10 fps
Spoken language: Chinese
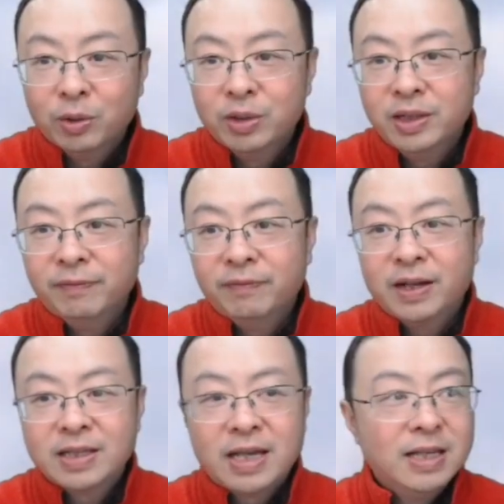络引
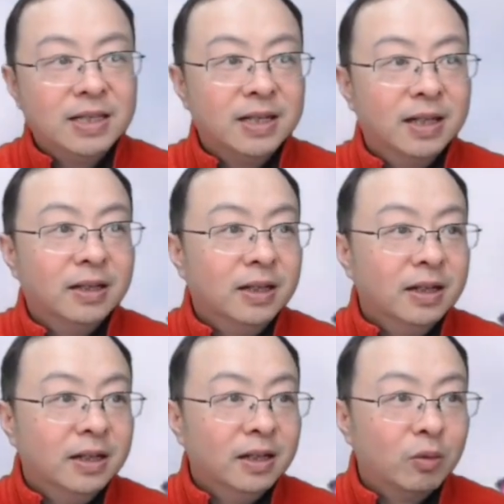发猜测
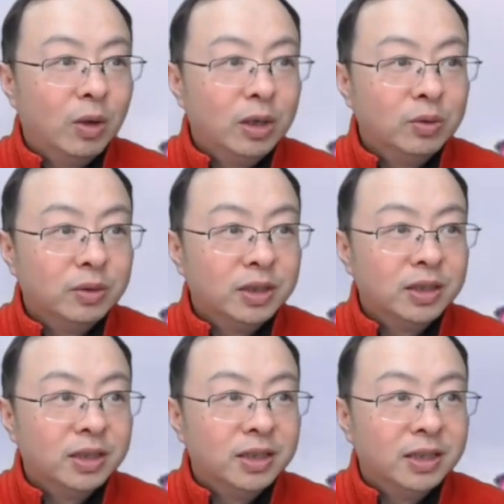和关注的
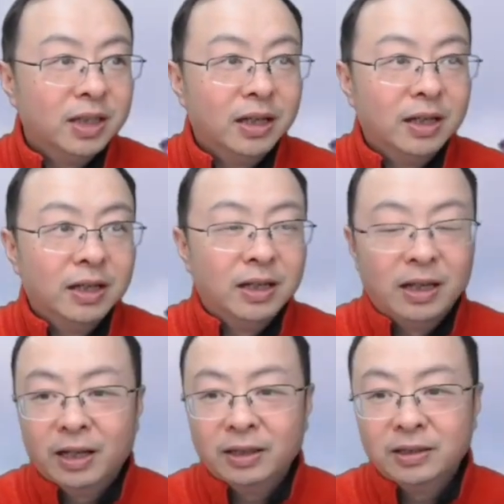事情呢，
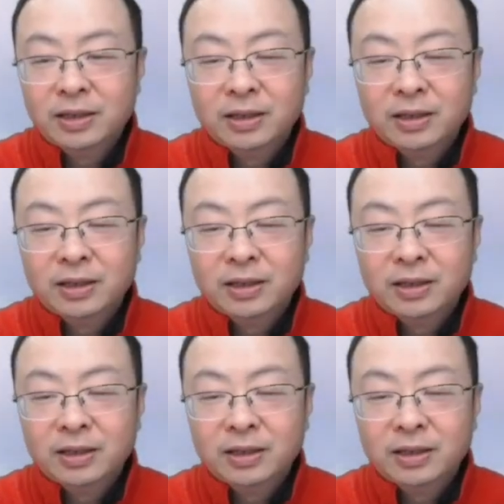啊，这